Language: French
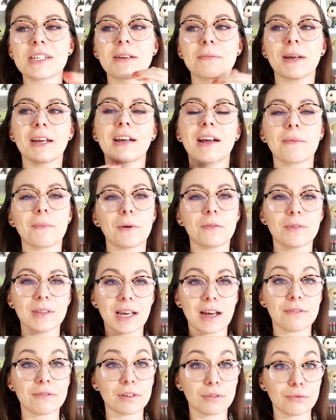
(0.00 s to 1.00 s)
j'aimerais quand même
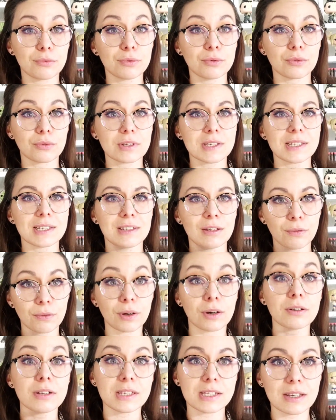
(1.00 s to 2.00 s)
revenir avec vous sur ces
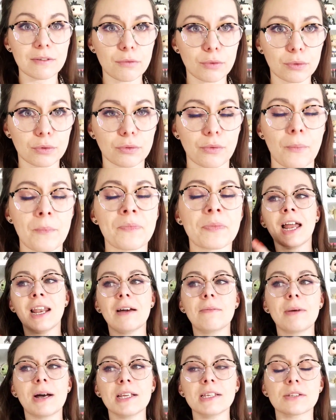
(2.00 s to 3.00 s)
différentes évolutions. À
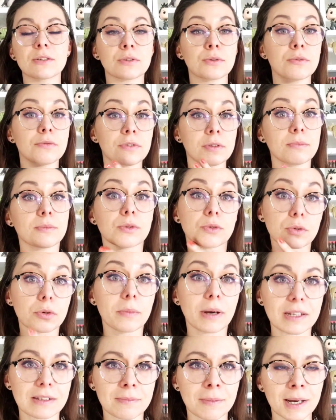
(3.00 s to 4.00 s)
la base, ce film The
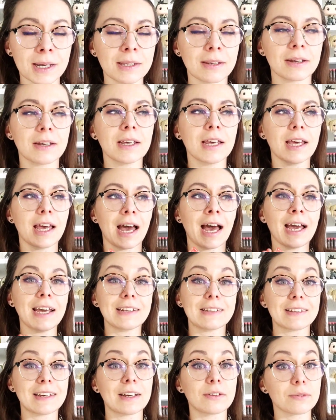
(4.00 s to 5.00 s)
Batman a
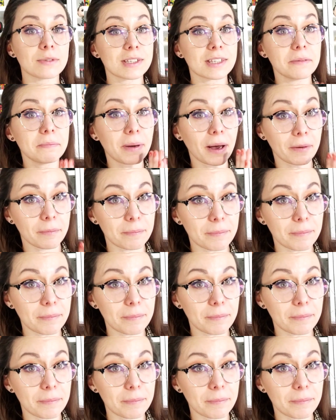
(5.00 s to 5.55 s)
été annoncé par